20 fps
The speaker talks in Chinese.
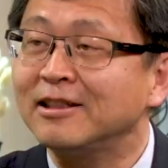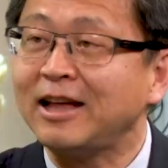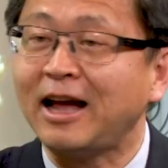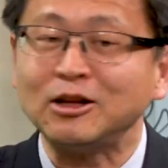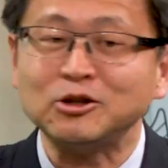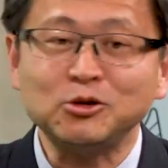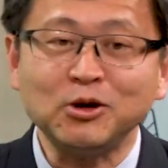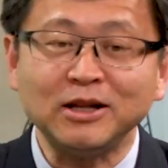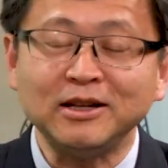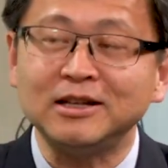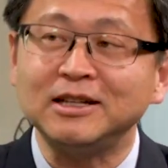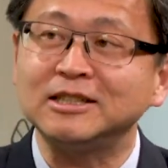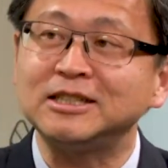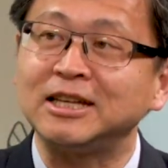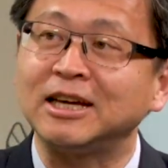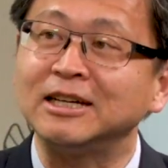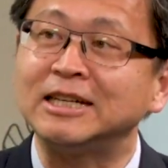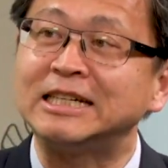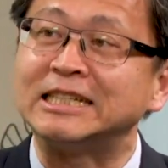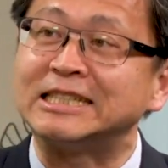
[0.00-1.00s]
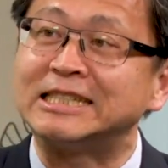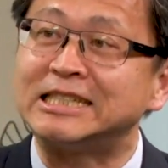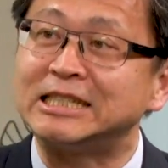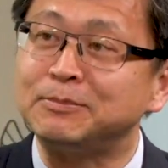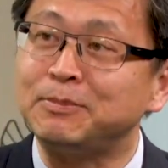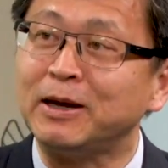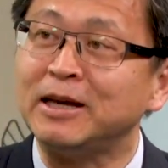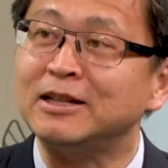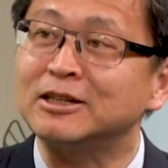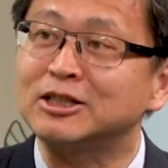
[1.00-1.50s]
他赚来的钱可支
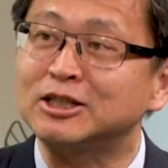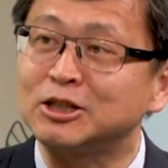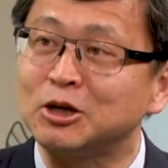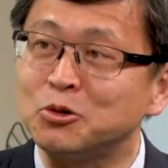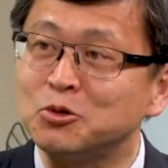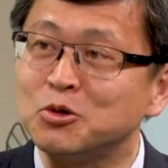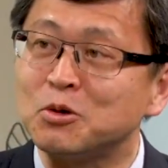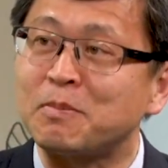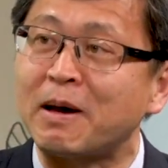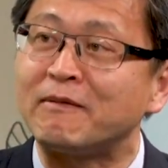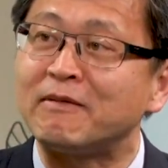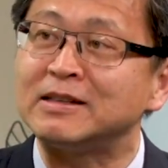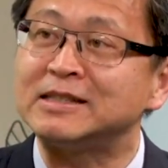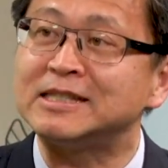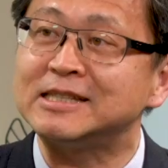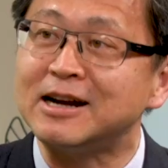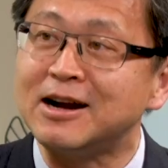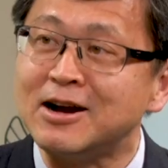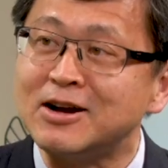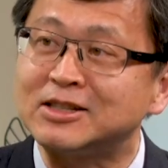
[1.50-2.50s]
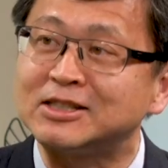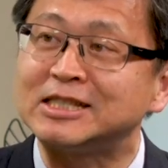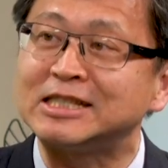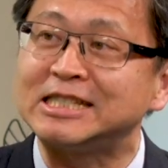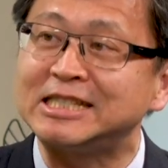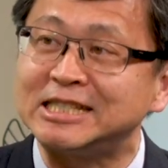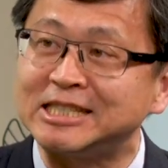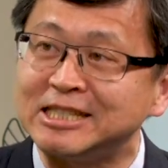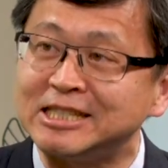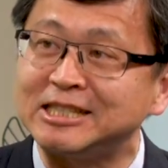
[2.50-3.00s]
配的收入的百分之二十
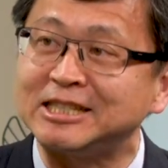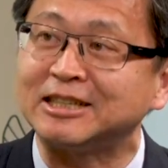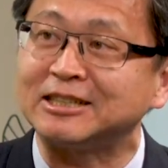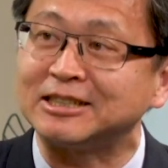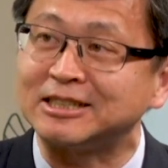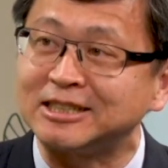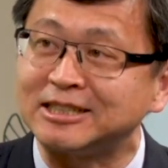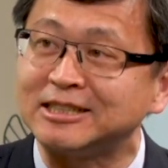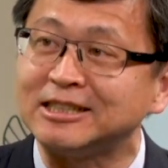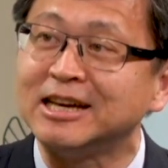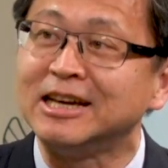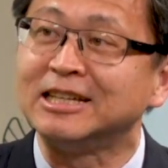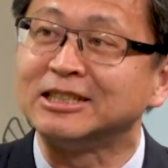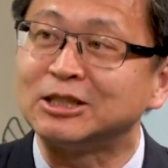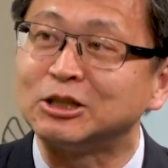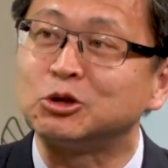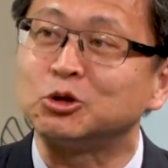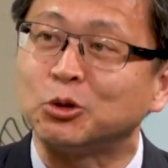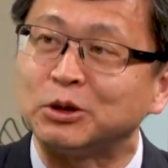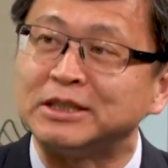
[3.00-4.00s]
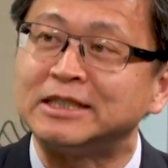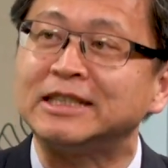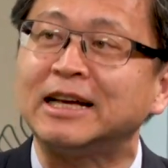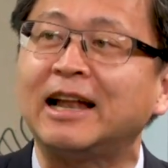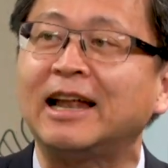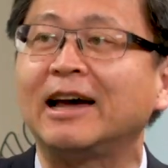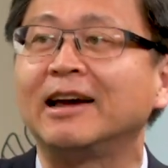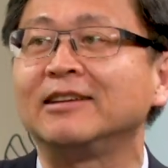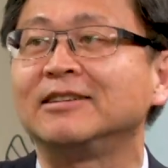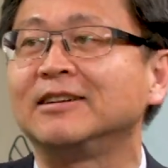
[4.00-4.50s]
七点七是存下来